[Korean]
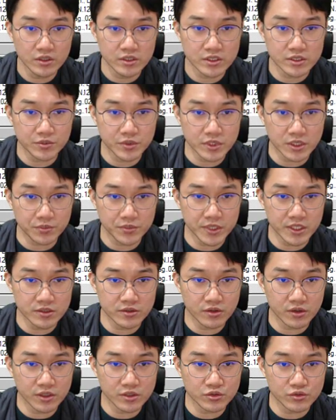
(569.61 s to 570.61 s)
지금 이제
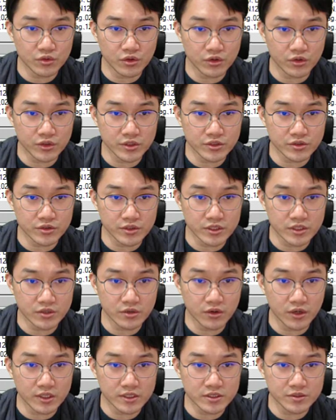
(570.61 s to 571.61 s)
필터가 좀 걸어져 있는
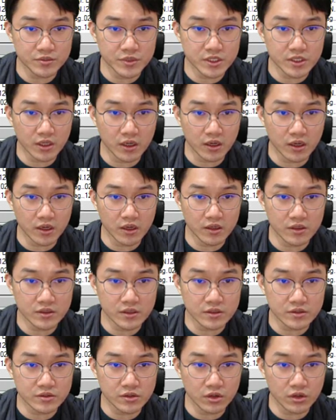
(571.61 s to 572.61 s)
것 같습니다
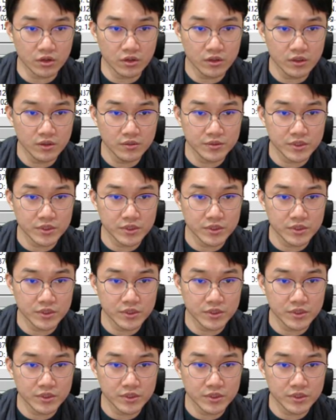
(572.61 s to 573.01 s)
그래서